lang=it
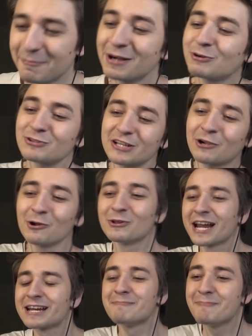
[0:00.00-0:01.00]
Ma cos'è
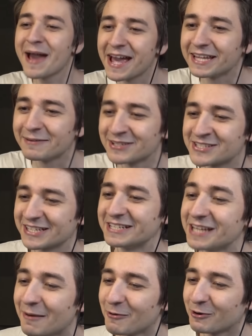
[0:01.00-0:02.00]
colorare bene? Ma ci rendiamo